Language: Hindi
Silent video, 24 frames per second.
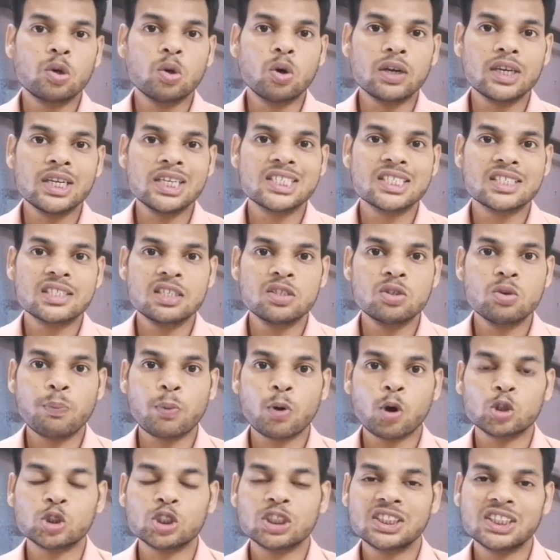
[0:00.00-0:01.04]
क्योंकि इसकी जो
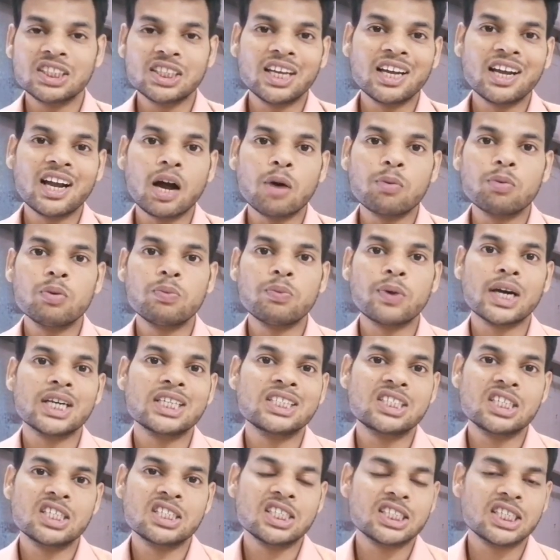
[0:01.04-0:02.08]
प्रोसेसिंग है काफ़ी
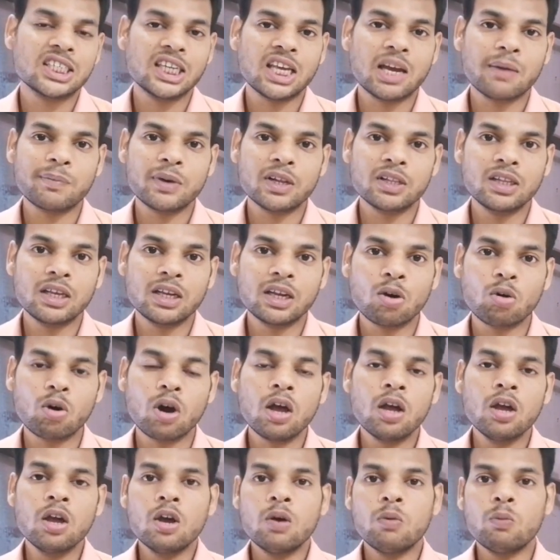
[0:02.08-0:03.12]
फास्ट है जैसा कि आपने देखा
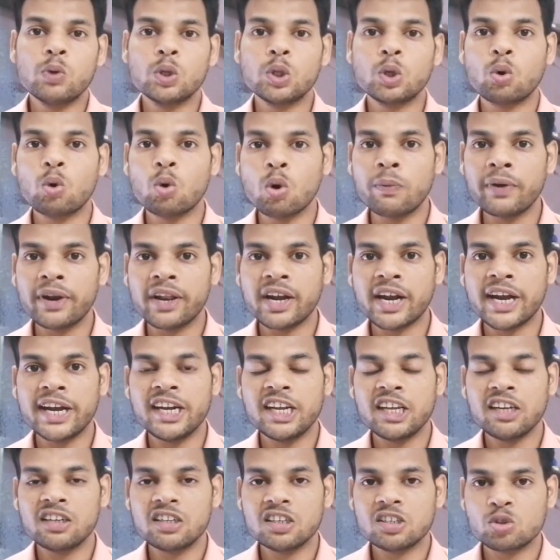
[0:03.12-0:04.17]
होगा वो तो कोविड
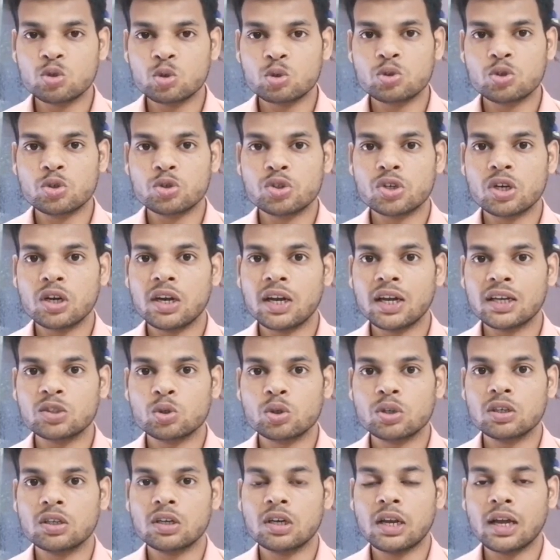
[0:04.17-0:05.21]
नाइन्टीन की सिचुएशन लग
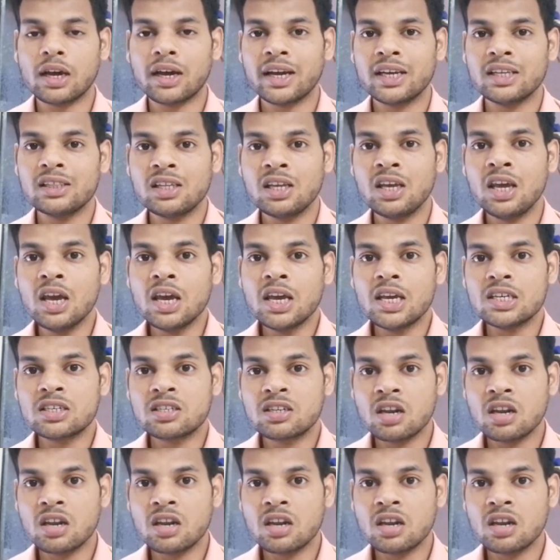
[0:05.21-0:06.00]
चुकी लग गई थी